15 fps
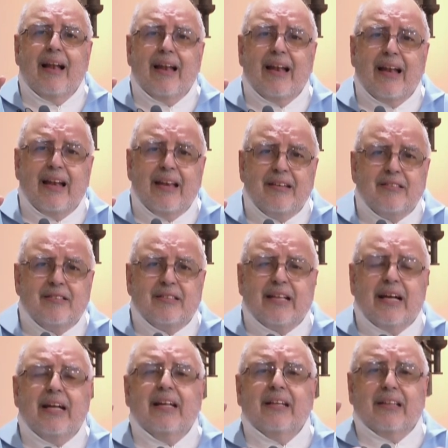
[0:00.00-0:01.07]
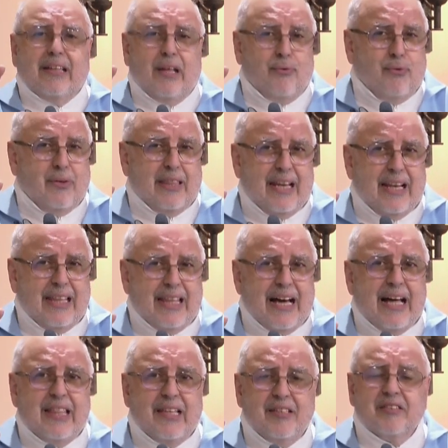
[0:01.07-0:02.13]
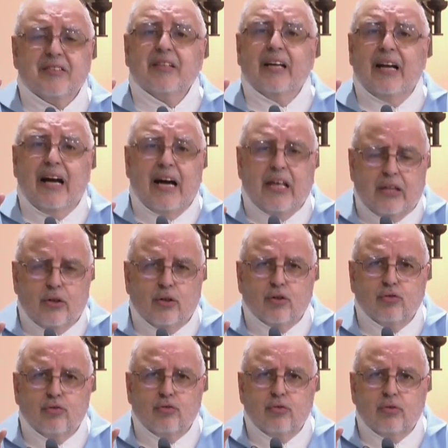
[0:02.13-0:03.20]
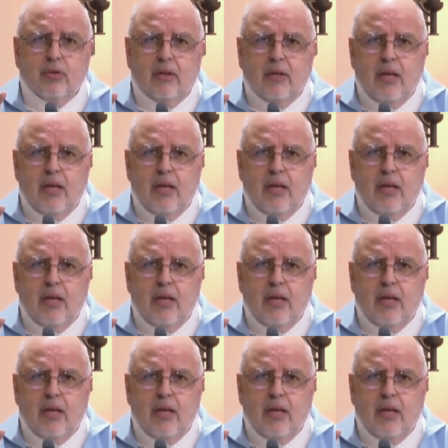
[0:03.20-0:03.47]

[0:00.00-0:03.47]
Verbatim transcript: lista de fidelidades a Dios.